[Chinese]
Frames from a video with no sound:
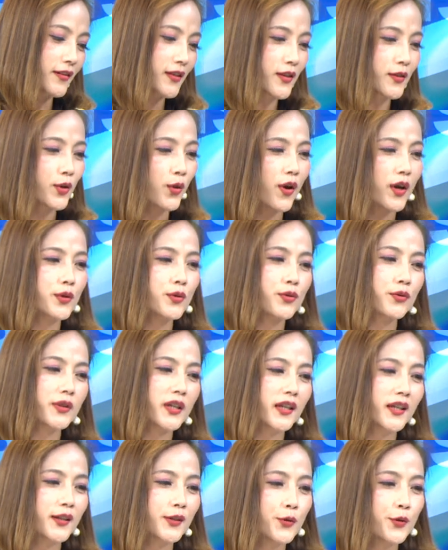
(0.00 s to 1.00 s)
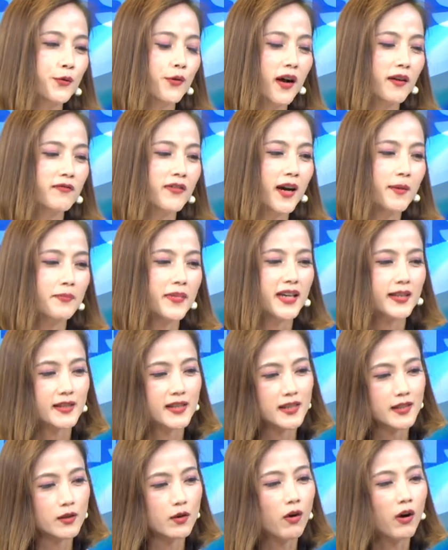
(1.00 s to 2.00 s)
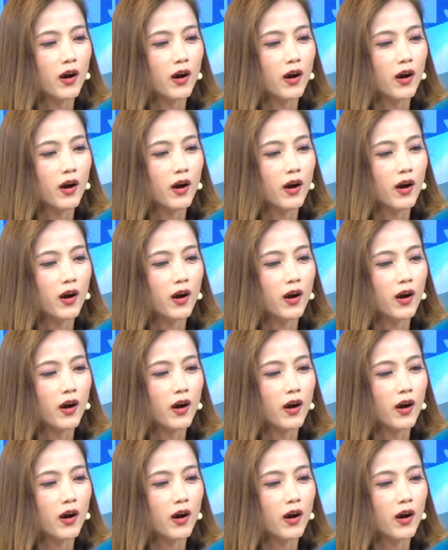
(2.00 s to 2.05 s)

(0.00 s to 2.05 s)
老师推出一个女王翻倍计